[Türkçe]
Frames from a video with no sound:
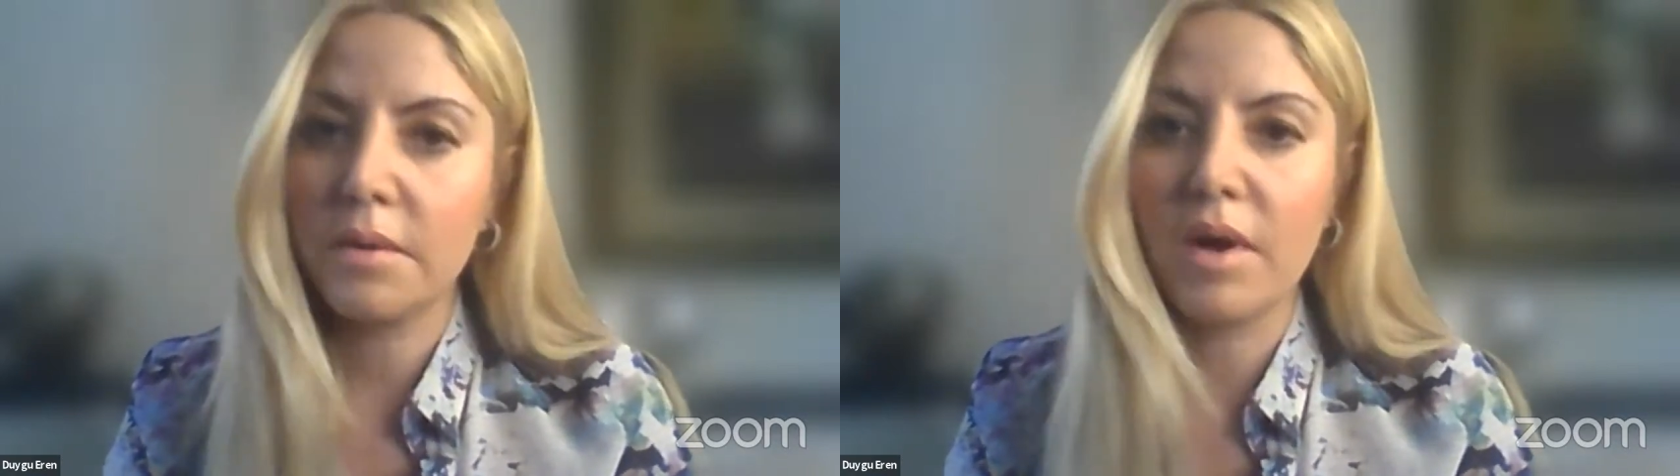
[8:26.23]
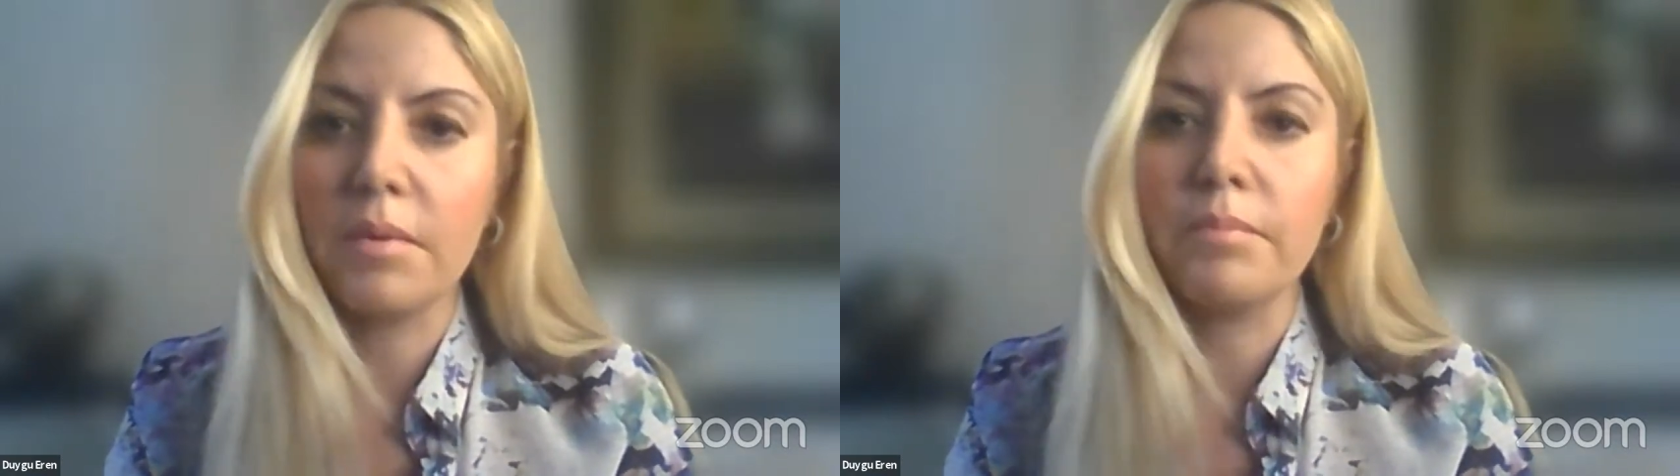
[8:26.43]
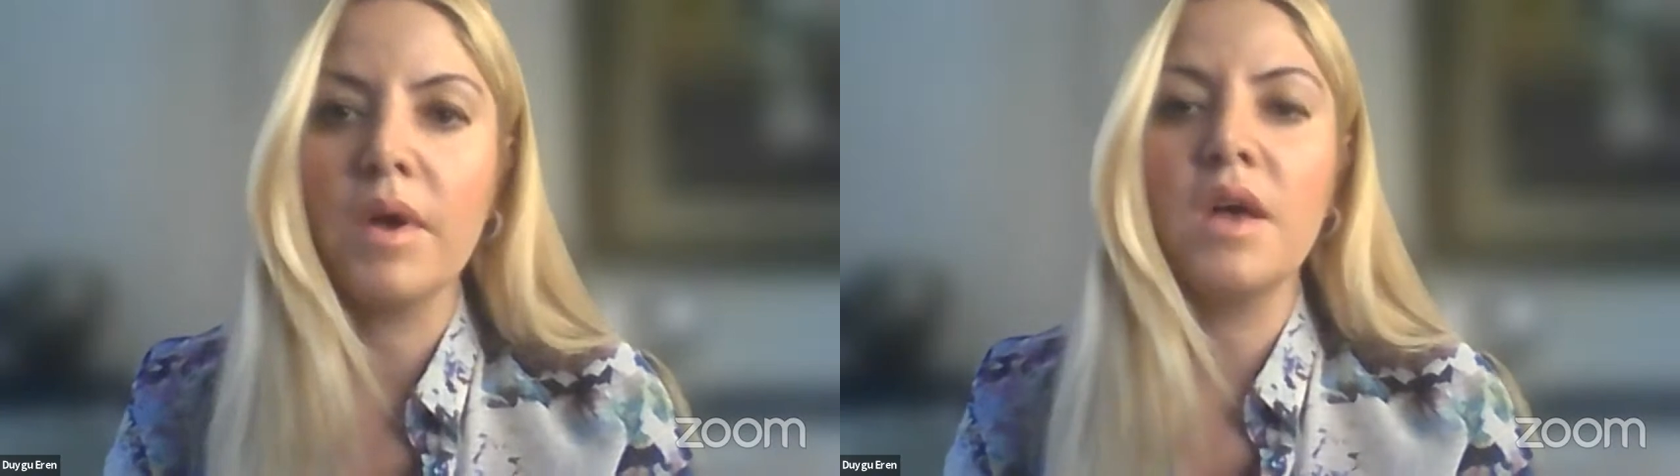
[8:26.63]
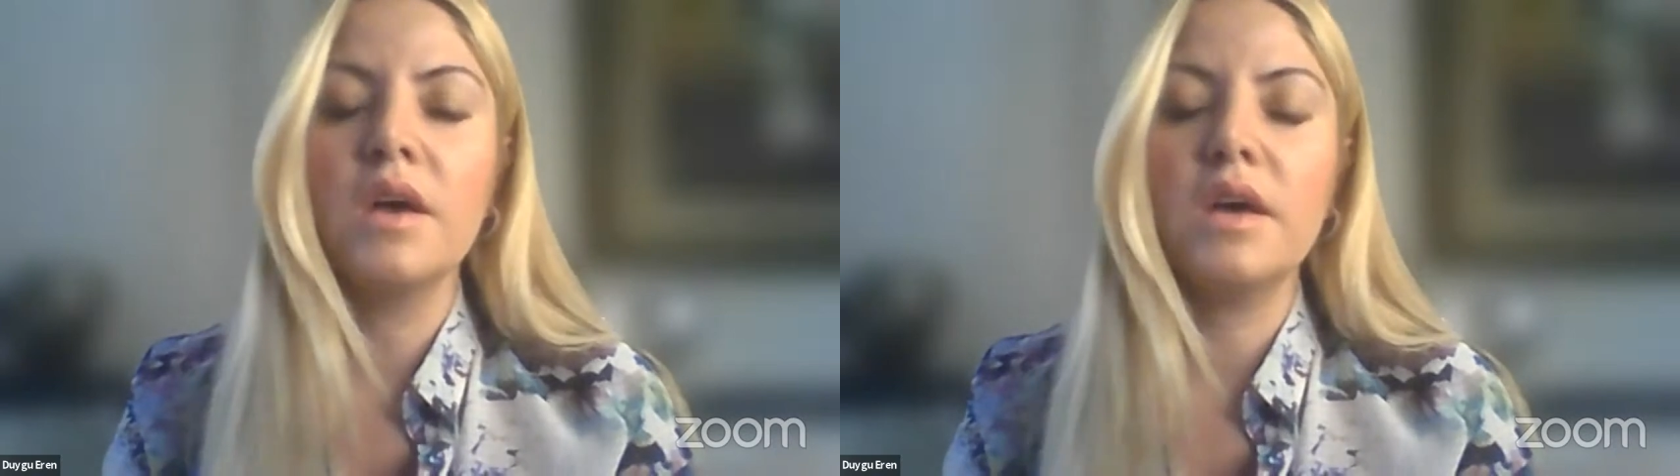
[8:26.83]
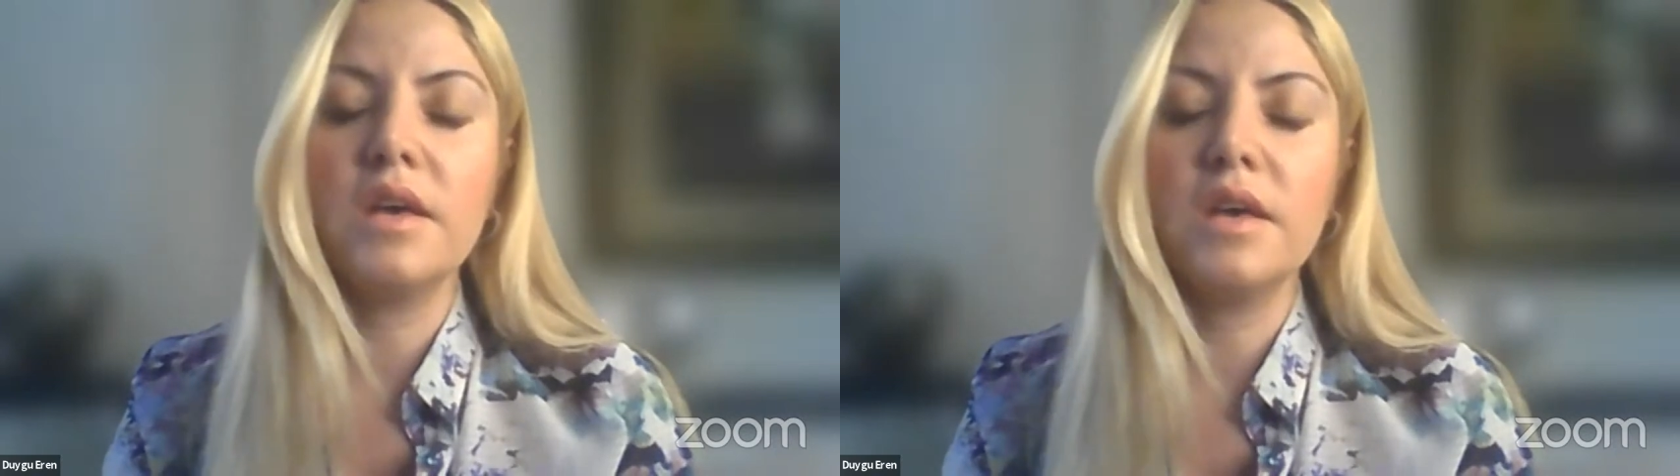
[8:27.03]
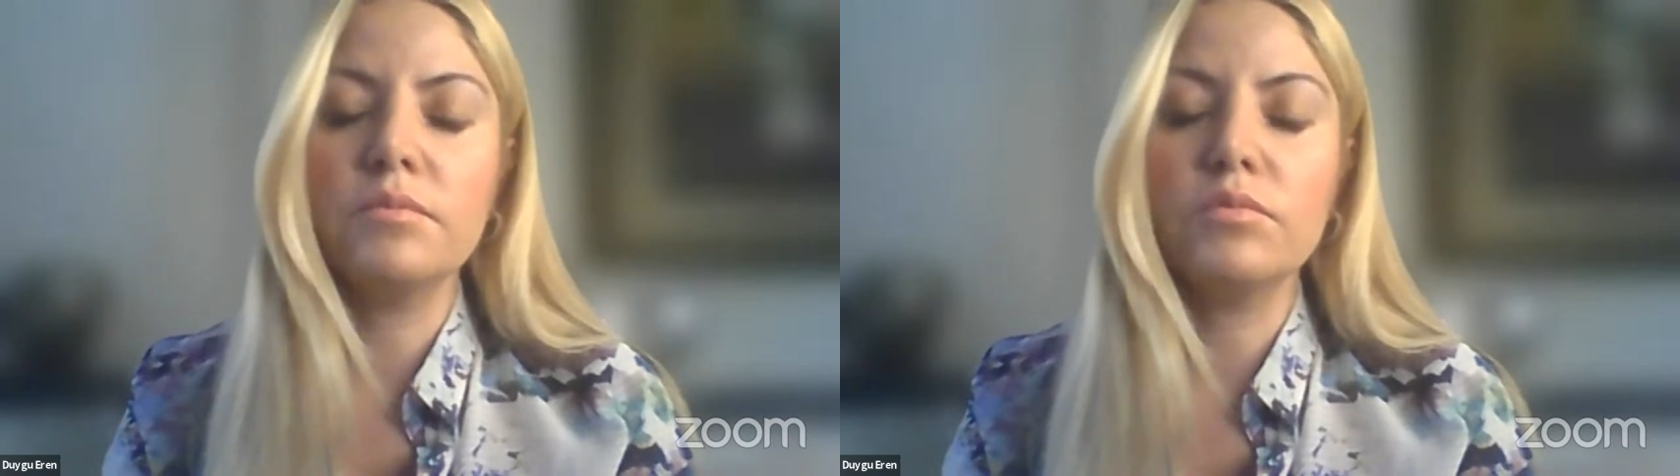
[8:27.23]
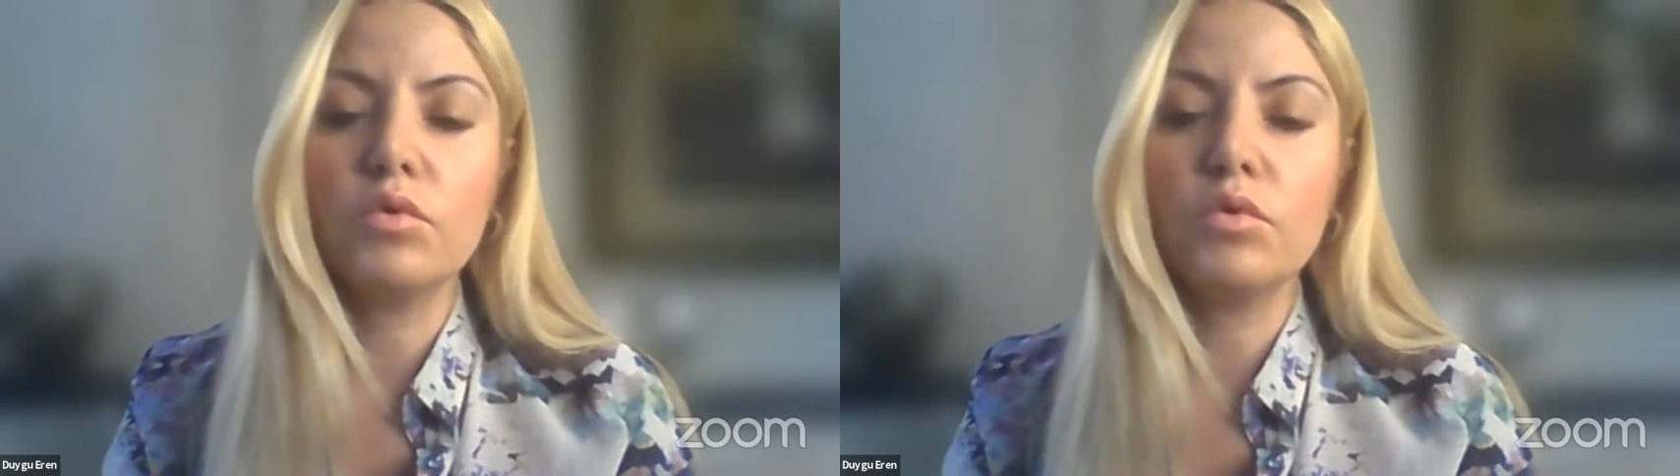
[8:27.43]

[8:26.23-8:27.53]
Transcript: tamam e,